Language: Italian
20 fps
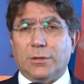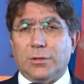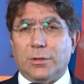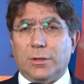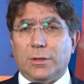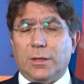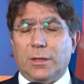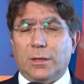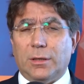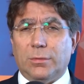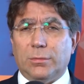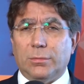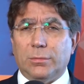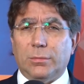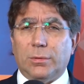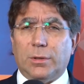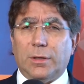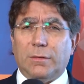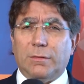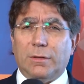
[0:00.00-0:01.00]
cioè da
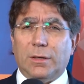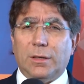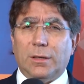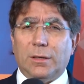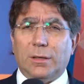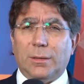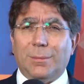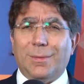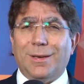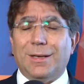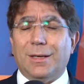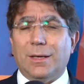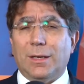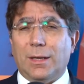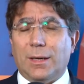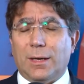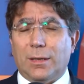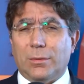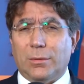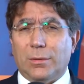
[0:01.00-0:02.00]
ricondurre evidentemente
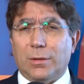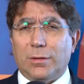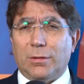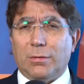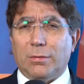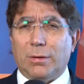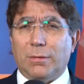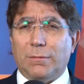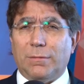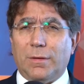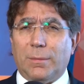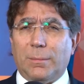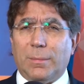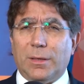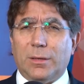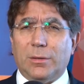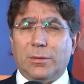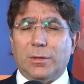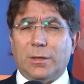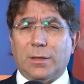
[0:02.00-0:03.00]
alla condizione
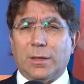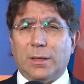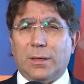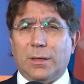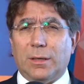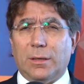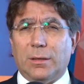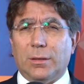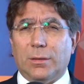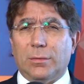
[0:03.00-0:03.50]
infiammatoria che